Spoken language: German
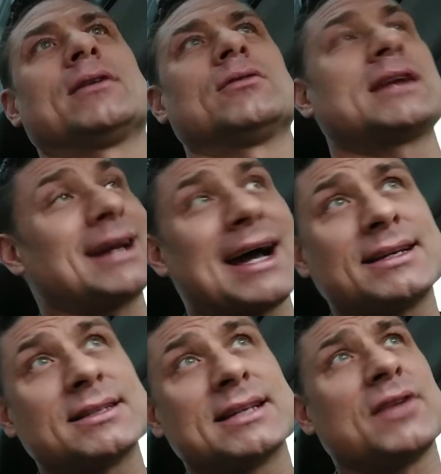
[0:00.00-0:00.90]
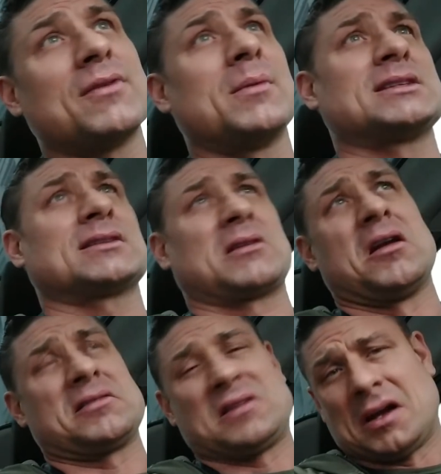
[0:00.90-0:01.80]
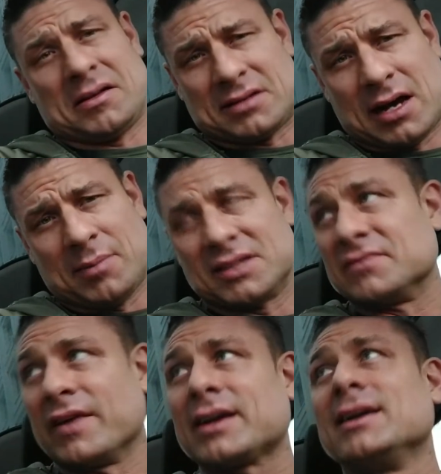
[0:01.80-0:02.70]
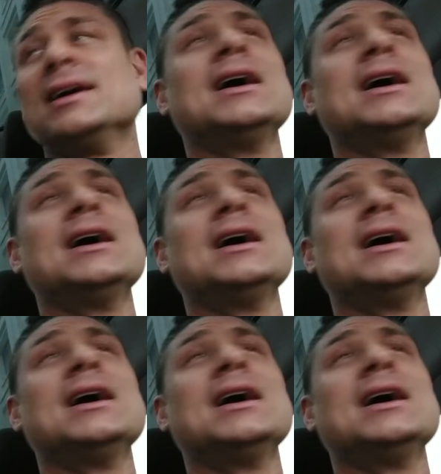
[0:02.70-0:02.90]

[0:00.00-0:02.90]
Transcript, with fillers: Und dann reicht es nicht, wenn man sagt, dann lasse ich halt das Abendessen weg.